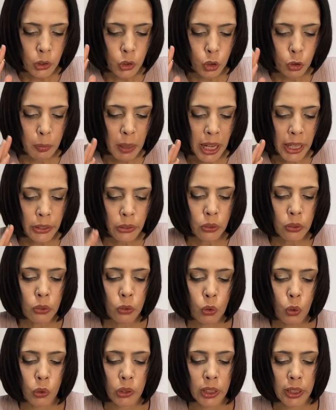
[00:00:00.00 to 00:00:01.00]
不買運
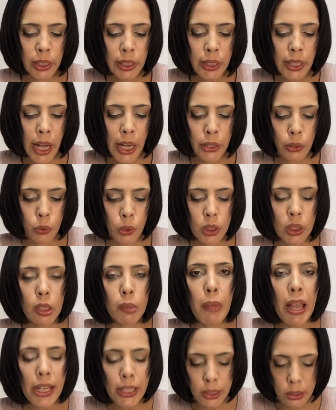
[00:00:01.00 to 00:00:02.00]
動に理解を
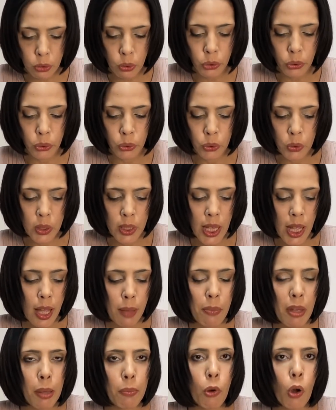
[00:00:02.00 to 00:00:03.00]
示すという声
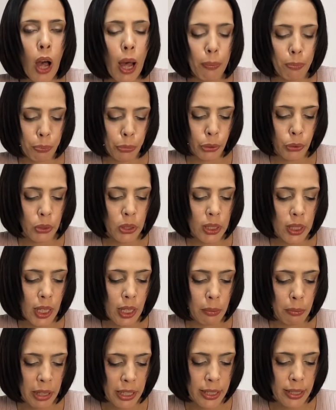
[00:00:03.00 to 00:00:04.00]
明も発表して
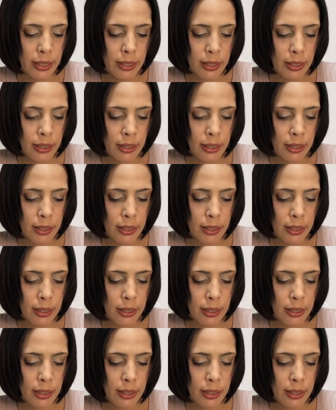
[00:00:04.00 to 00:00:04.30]
います。